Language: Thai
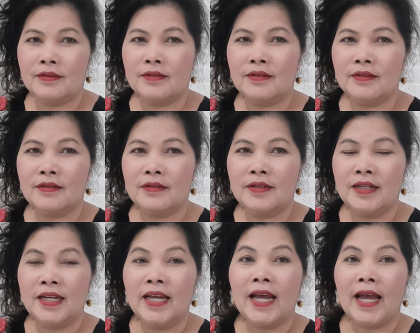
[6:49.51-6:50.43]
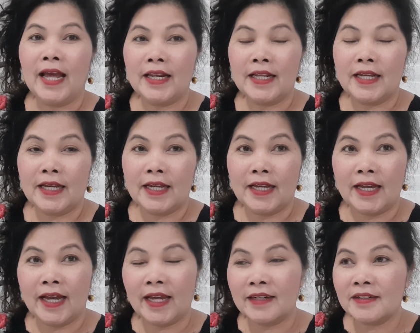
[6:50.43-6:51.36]

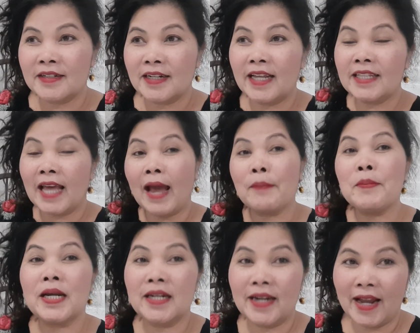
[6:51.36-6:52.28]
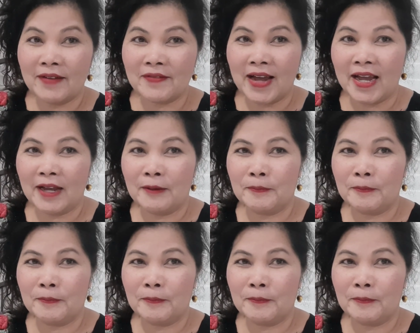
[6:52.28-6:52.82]
ๆอันเลยถามเพิ่นนะว่า